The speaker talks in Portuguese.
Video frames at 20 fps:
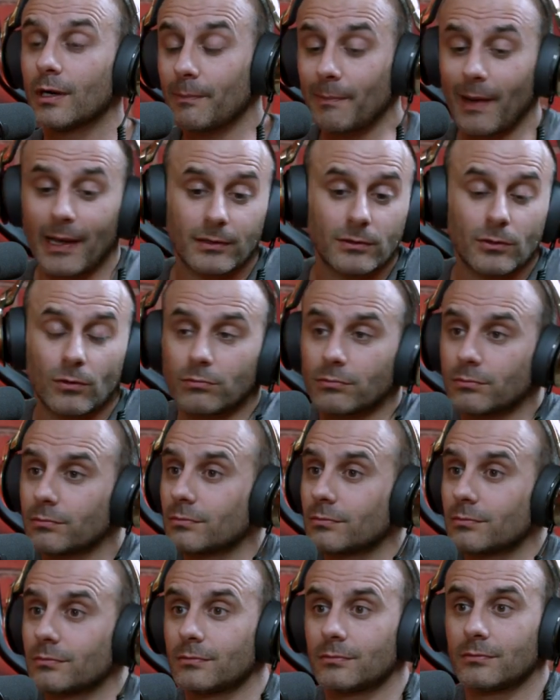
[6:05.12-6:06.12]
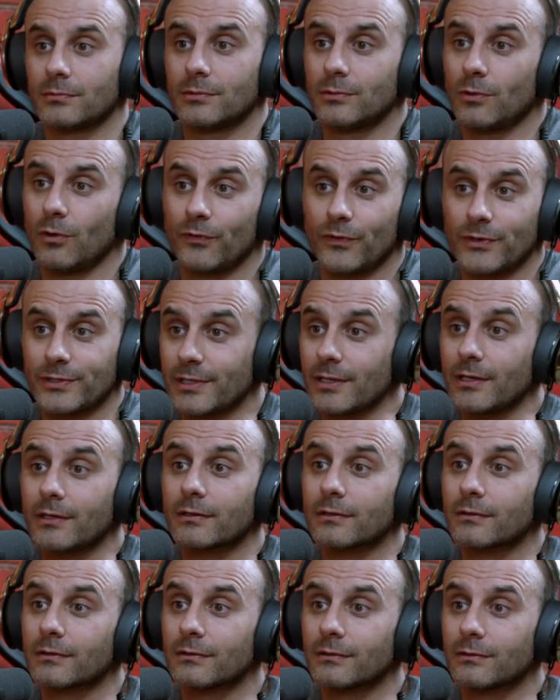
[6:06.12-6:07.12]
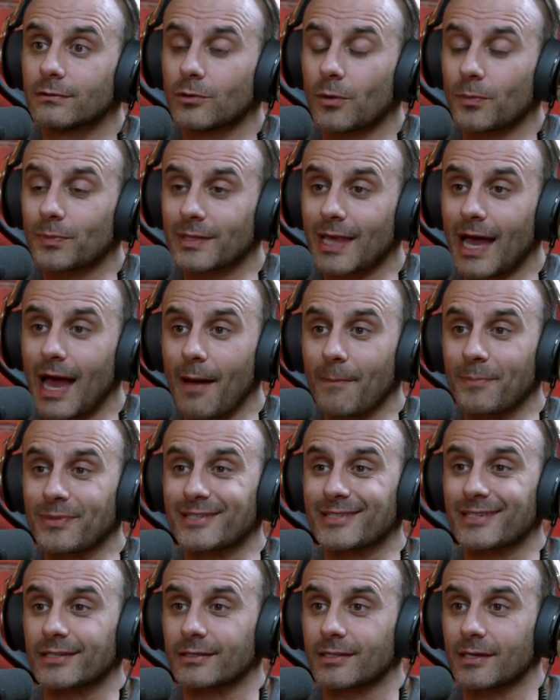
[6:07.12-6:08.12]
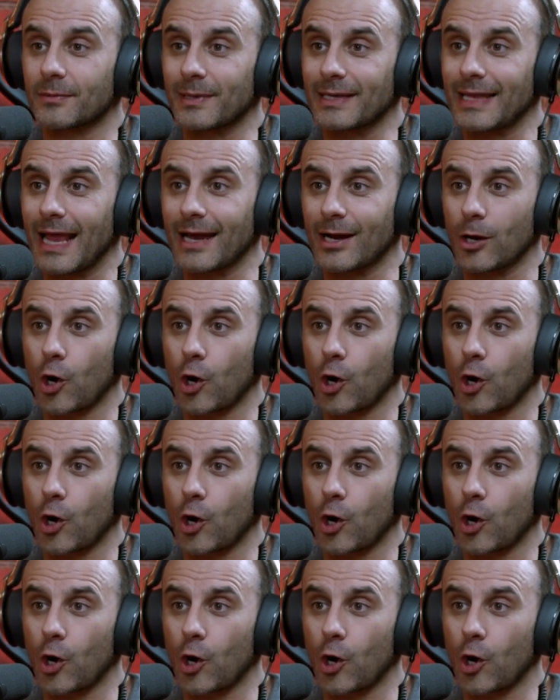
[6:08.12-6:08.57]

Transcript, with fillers: pá, não, não fazer. Não claro. está a apetecer trabalhar